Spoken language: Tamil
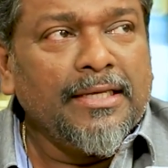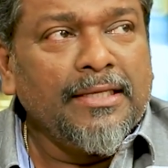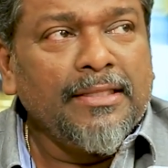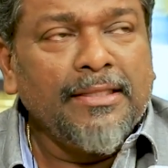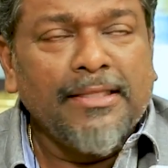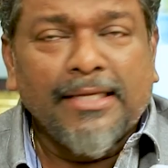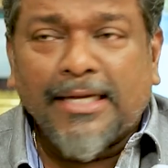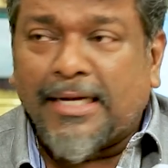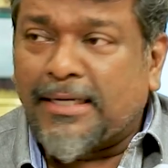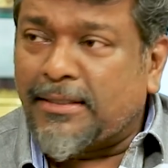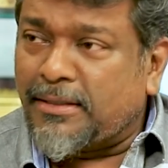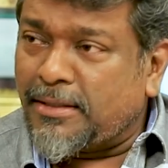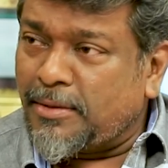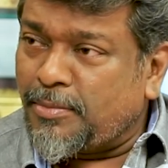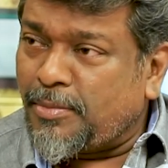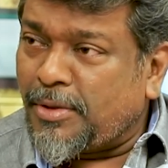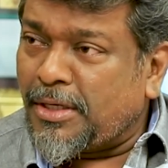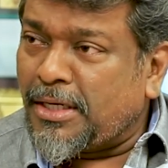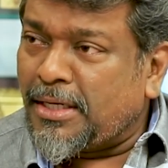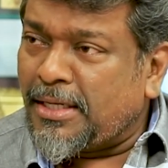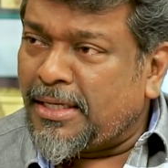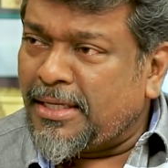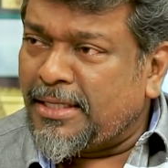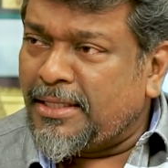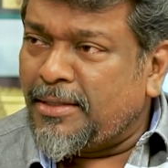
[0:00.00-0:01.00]
ஹிந்தி ஆக்டர்
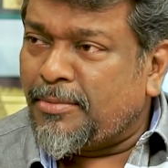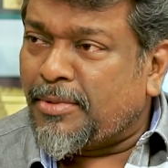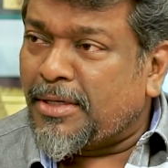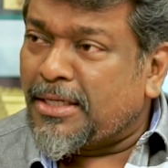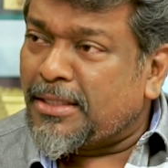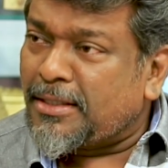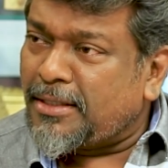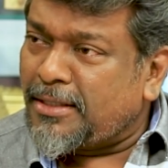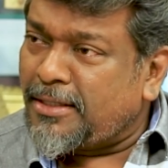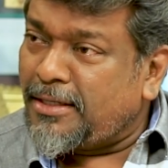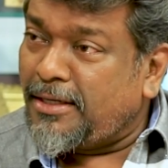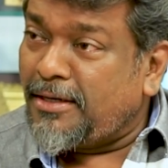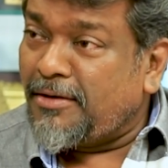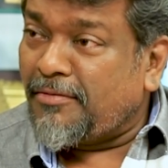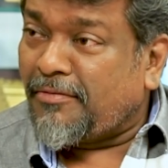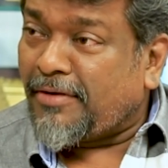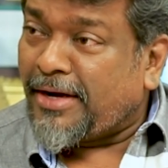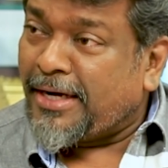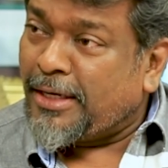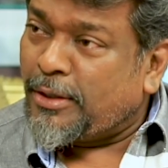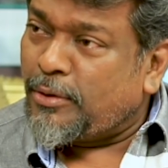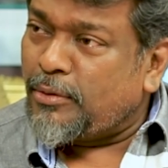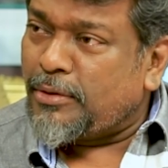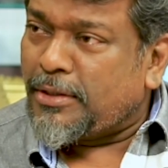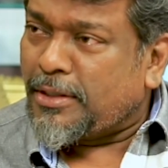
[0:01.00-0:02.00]
பண்ணால் இந்த படத்தில் ரெண்டு
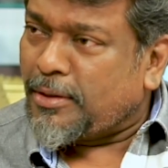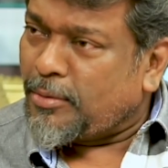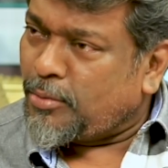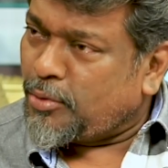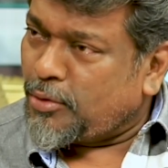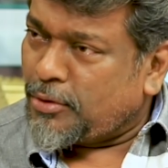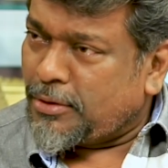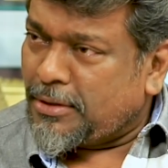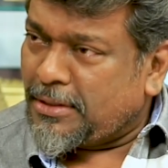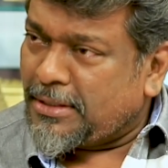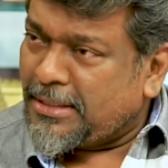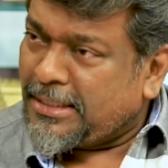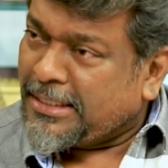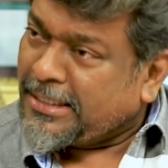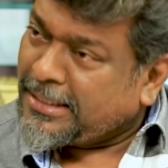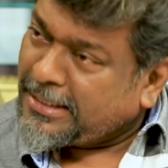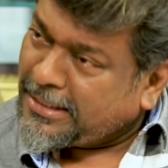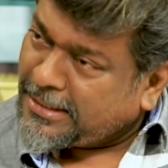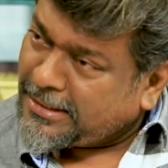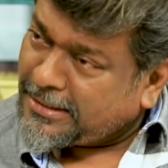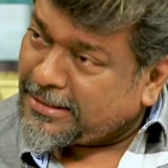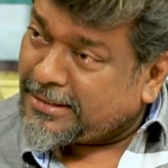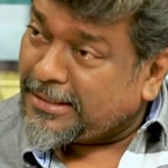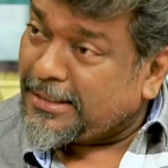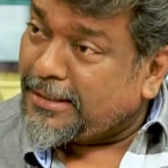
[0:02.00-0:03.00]
ஃபைட்டும் இருக்க போகுது
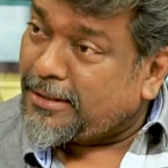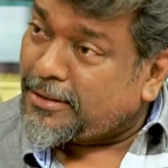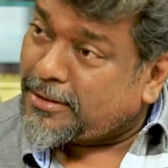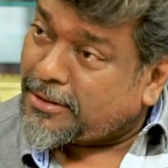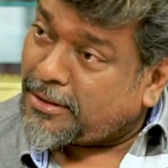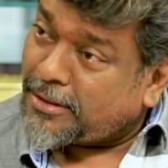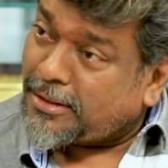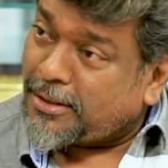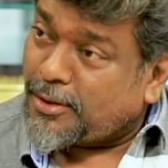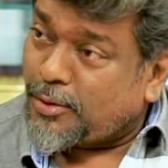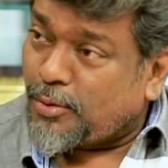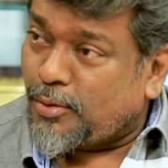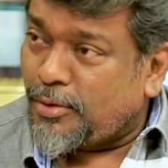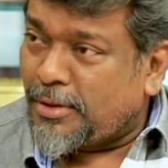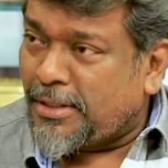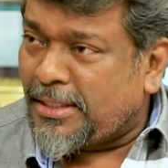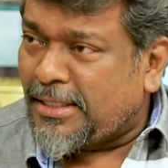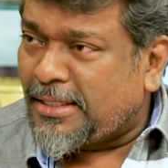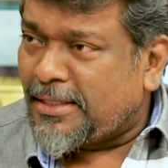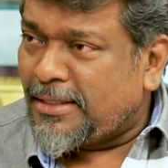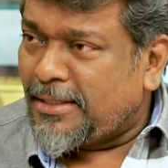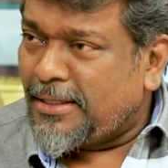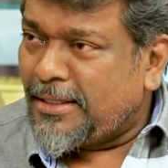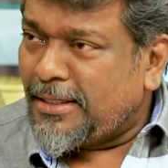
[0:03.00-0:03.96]
இதே சிங்கிள் ஷாட்டுக்குள்ளே